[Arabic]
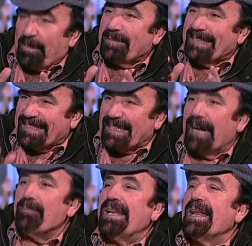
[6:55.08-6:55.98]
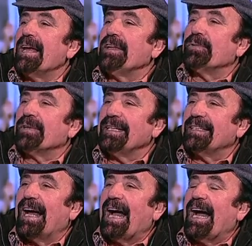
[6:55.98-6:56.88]
نظام لا
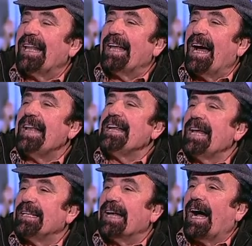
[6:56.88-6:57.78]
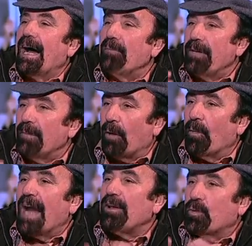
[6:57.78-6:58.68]
يريد أحد أن يتعامل
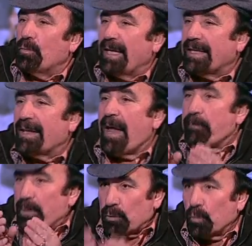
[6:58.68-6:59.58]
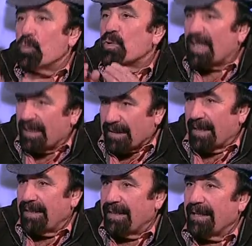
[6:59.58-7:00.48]
معه الكويت بضغوط
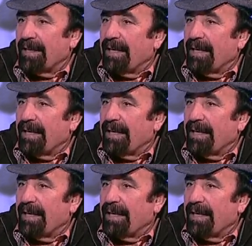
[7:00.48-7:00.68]
إيرانية